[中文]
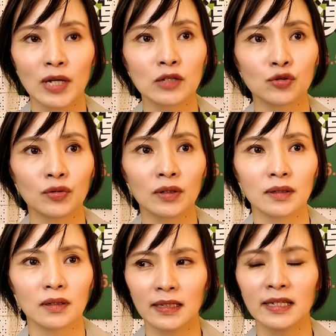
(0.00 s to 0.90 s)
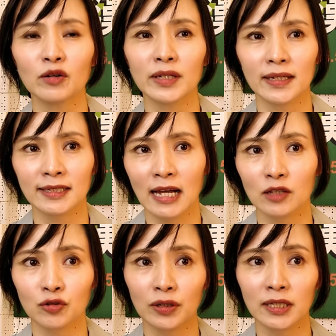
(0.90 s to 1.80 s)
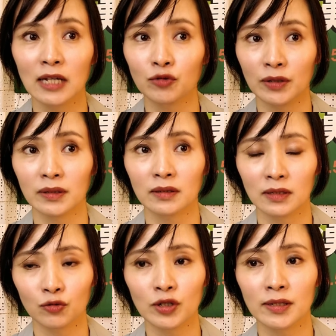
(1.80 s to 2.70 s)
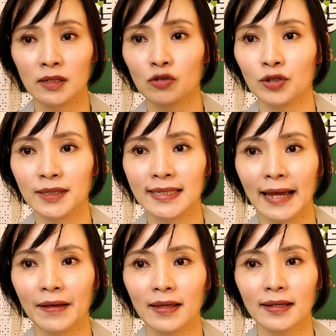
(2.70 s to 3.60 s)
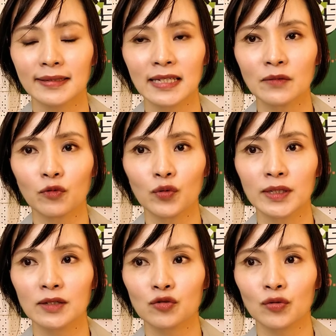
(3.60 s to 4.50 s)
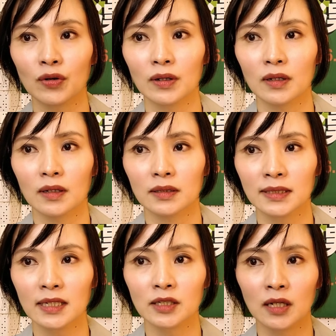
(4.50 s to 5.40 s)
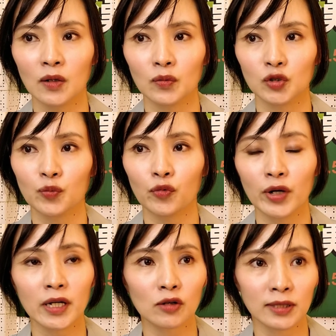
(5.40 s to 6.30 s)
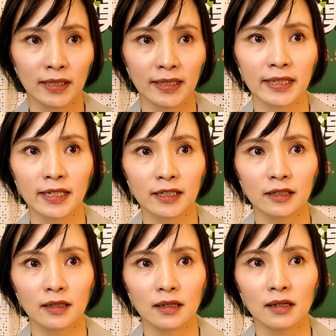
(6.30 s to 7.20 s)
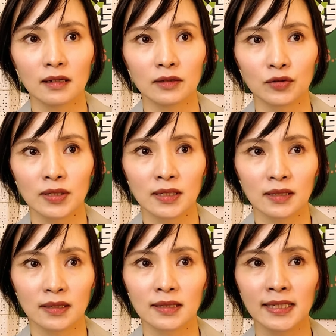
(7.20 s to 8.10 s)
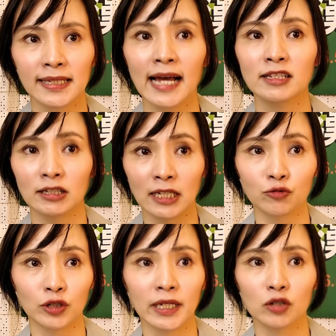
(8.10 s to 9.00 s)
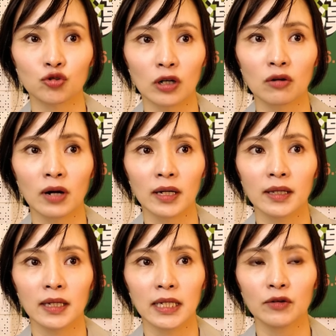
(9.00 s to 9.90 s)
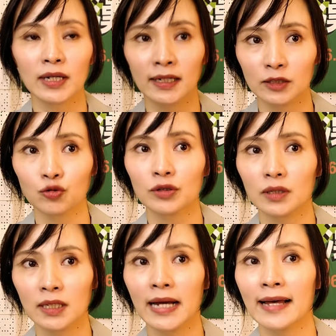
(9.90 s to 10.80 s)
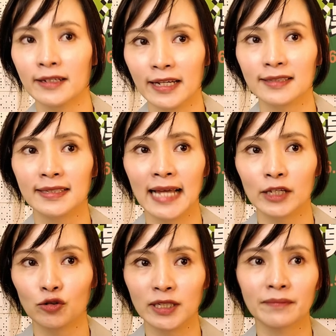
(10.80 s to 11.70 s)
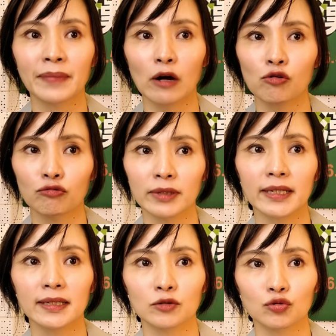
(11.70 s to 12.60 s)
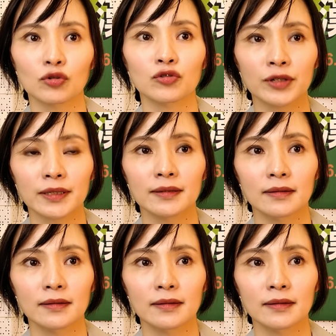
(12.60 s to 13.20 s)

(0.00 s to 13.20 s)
虽然说你有你的肖像权，肖像权确实是存在，但是问题是说，这个时候就不会构成一个就是侵害肖像权的一个状况，因为很个案衡量之下优先保护那个著作权。